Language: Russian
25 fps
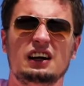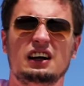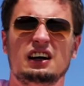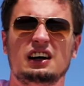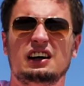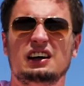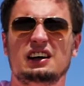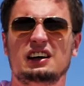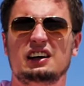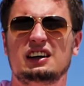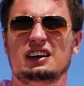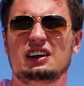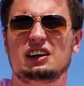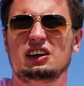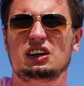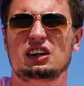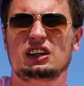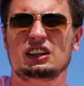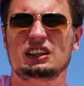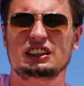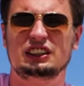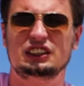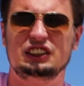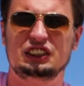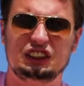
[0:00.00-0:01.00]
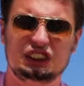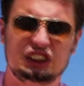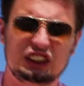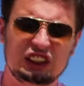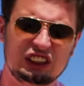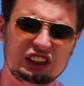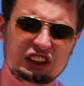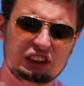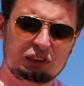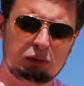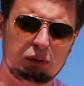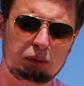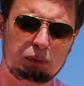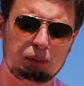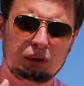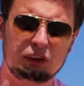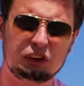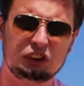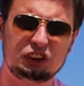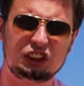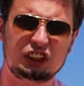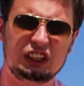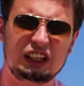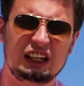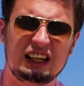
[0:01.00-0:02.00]
А, сейчас же мы
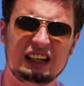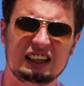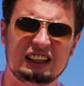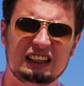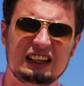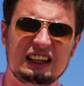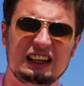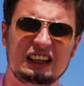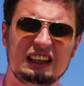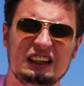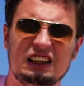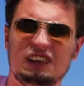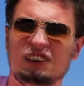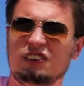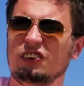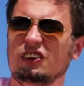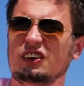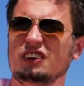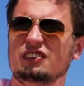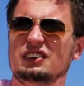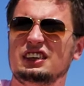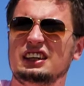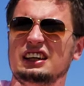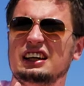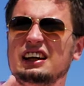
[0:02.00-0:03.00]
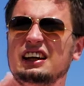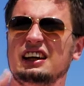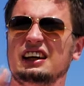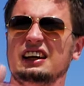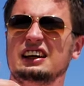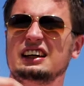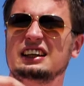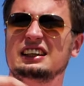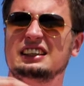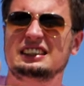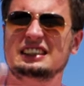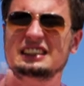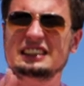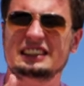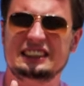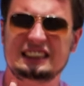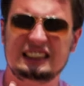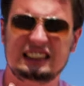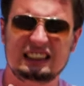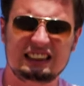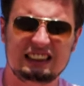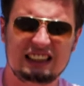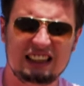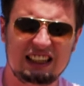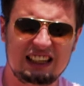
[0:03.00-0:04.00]
получили откат до уровня
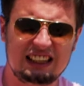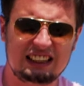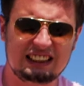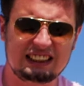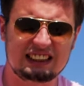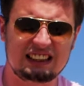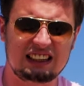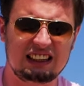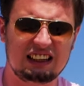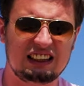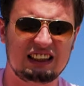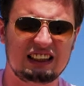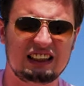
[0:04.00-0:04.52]
10 300,